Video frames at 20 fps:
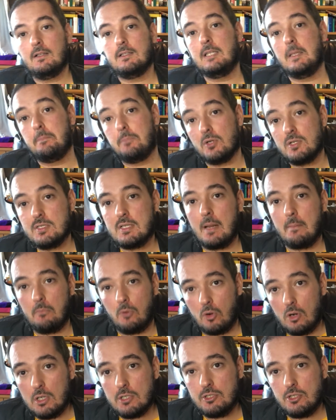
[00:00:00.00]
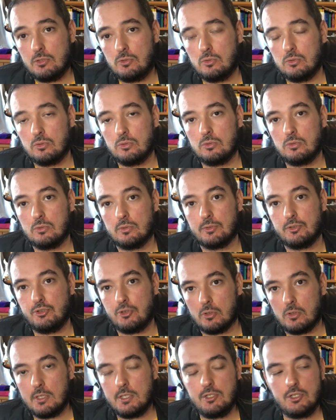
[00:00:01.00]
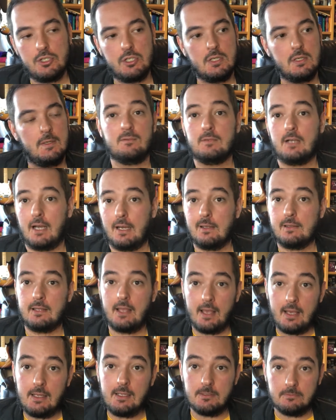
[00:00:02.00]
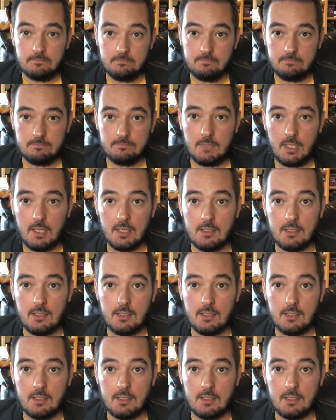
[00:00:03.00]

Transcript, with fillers: Depois da morte do George, a Adele né?